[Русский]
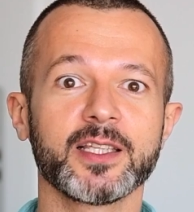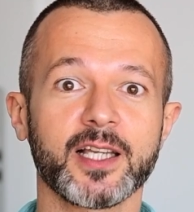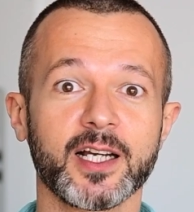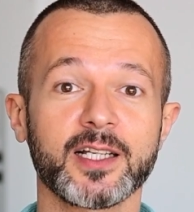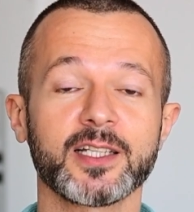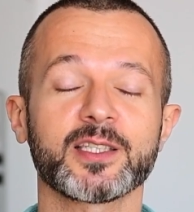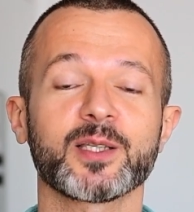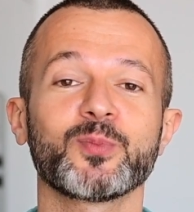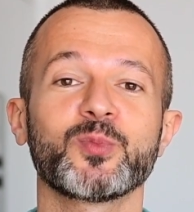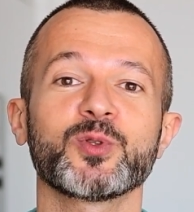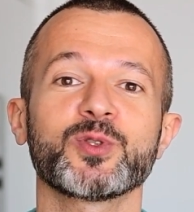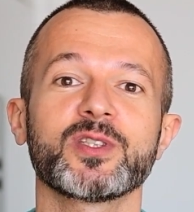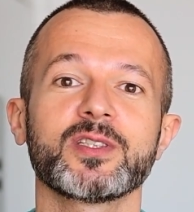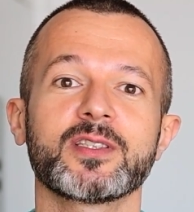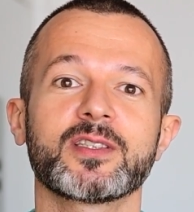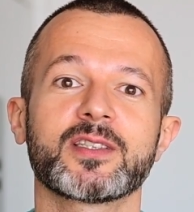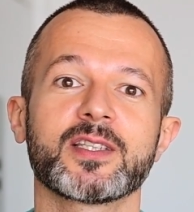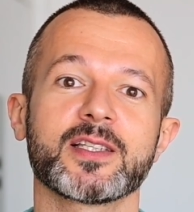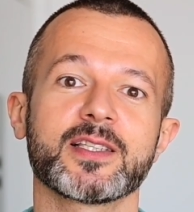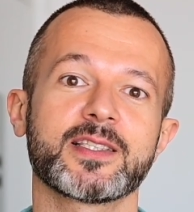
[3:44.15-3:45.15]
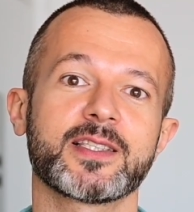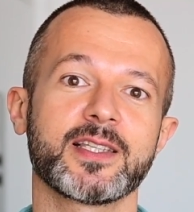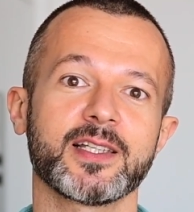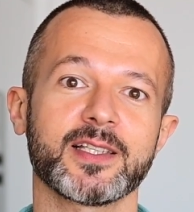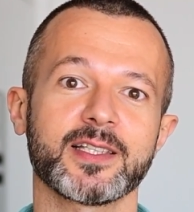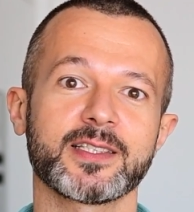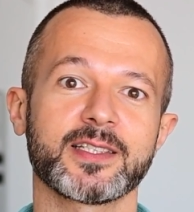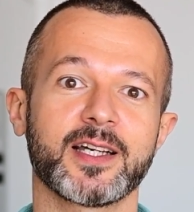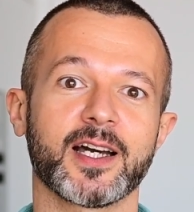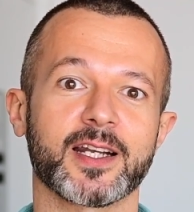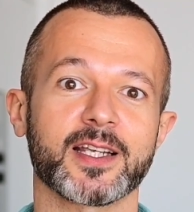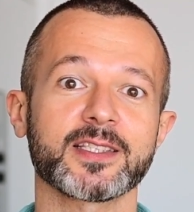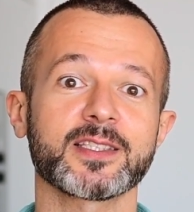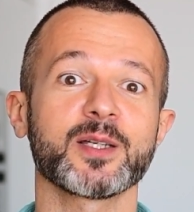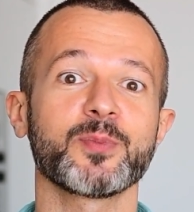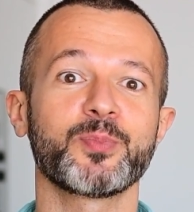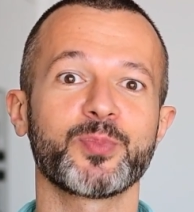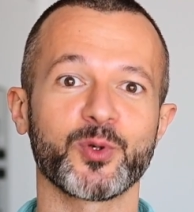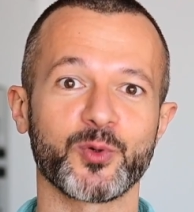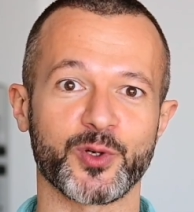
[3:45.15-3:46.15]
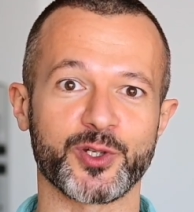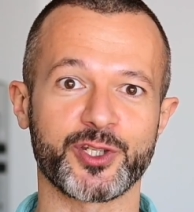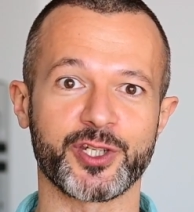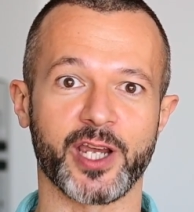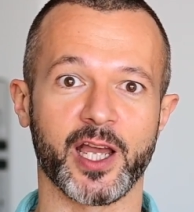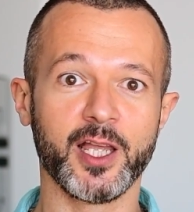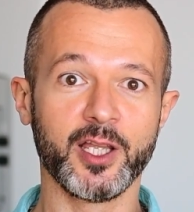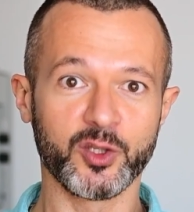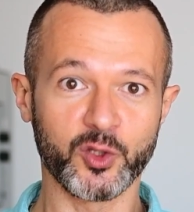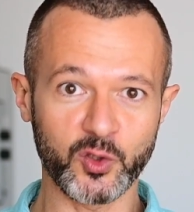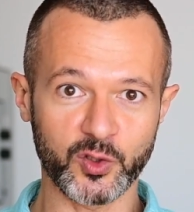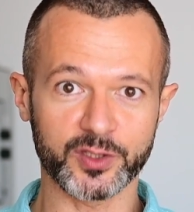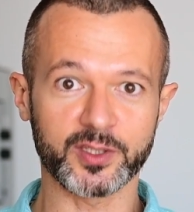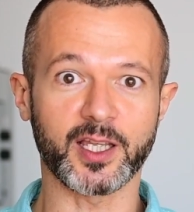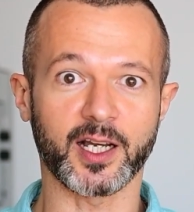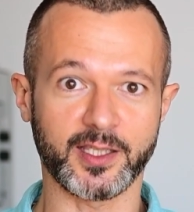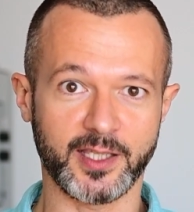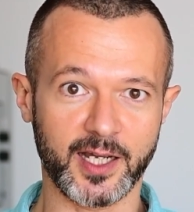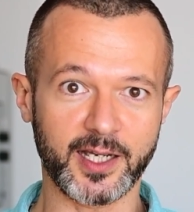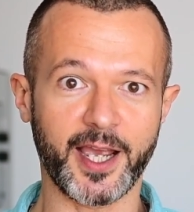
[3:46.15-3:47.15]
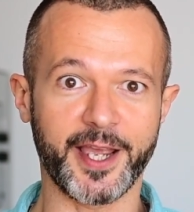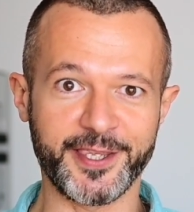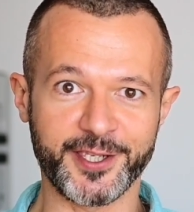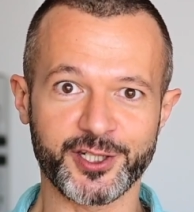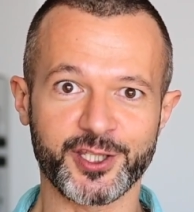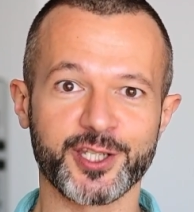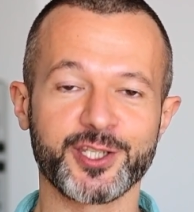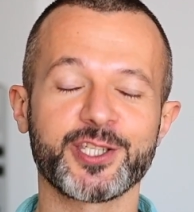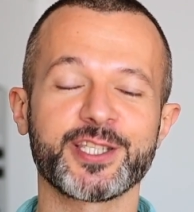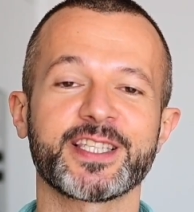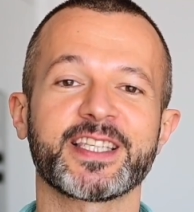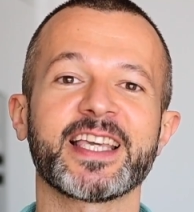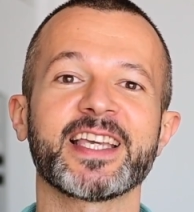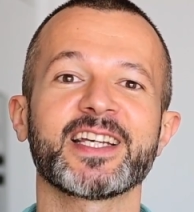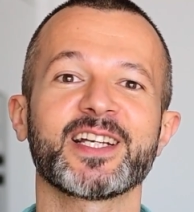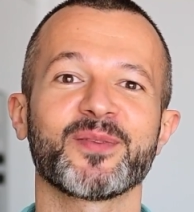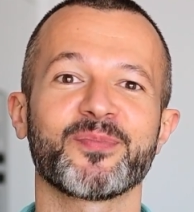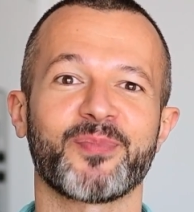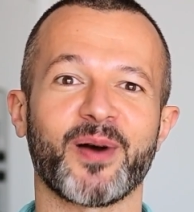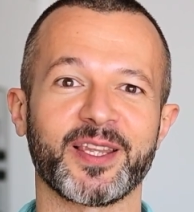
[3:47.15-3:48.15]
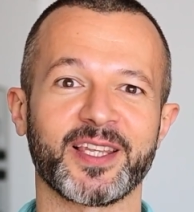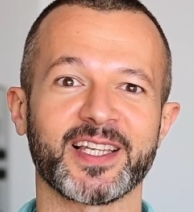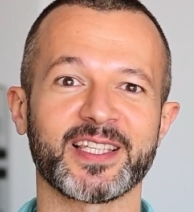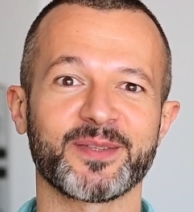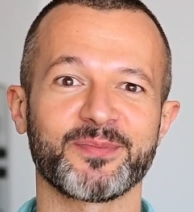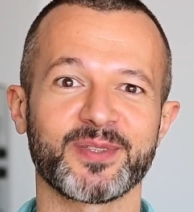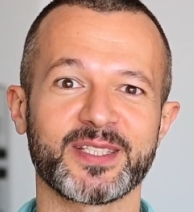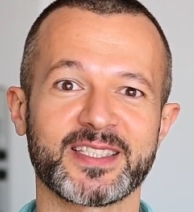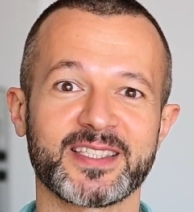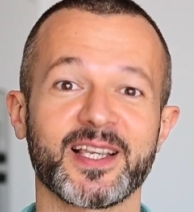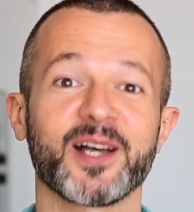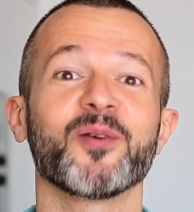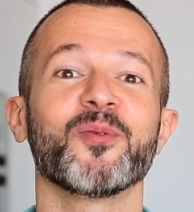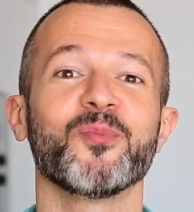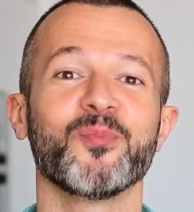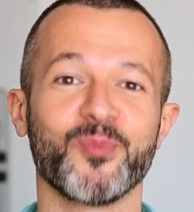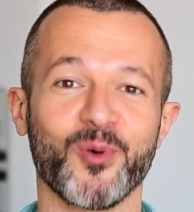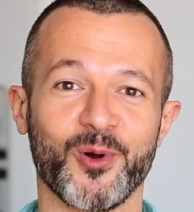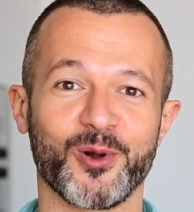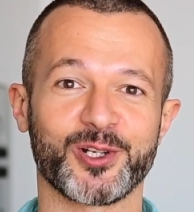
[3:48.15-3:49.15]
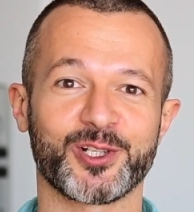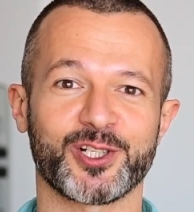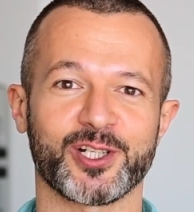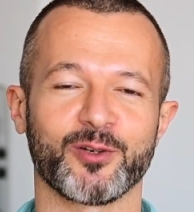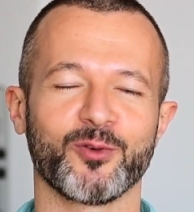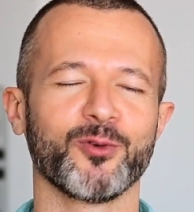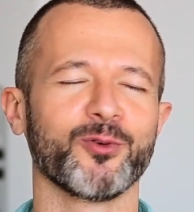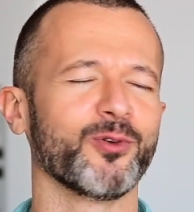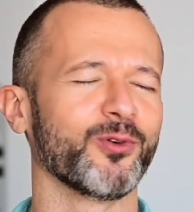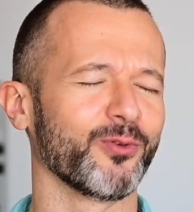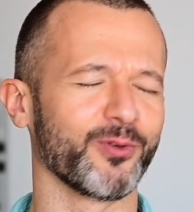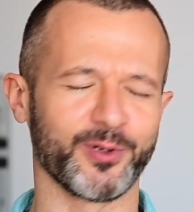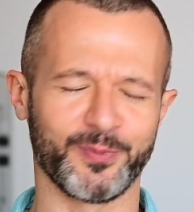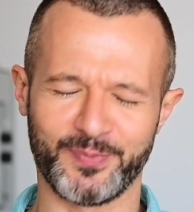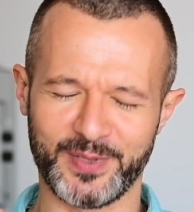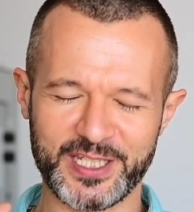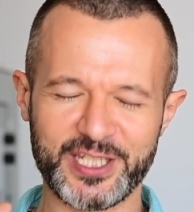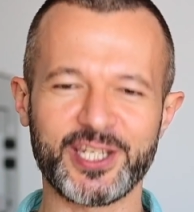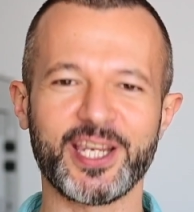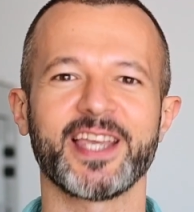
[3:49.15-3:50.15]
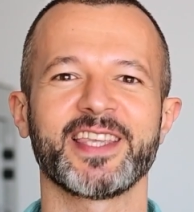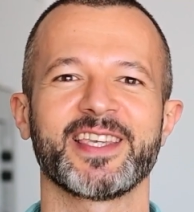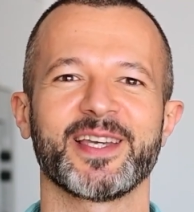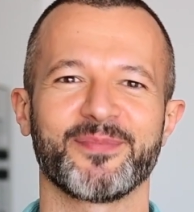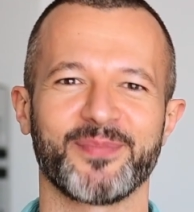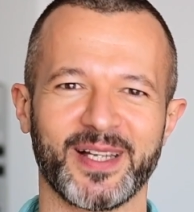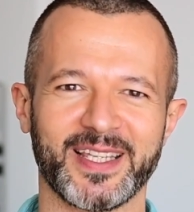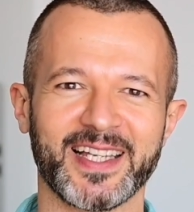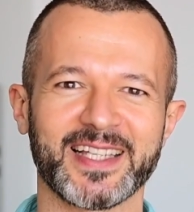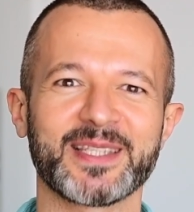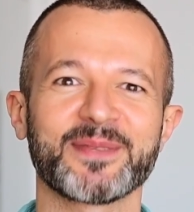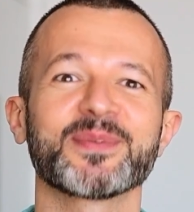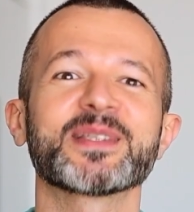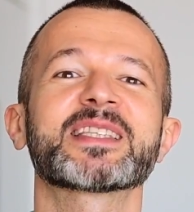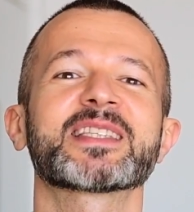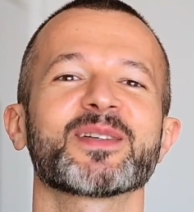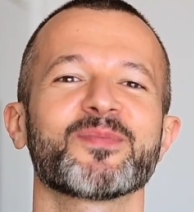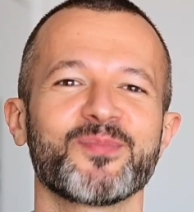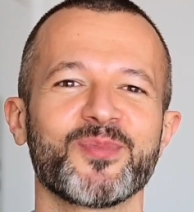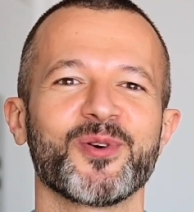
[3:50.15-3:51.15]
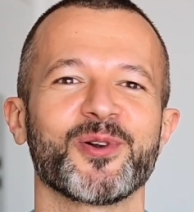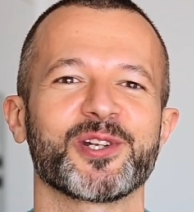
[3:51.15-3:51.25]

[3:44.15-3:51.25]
Так это будет сделать гораздо проще. Но тогда, конечно, чизкейка понадобится больше. У печенья понадобится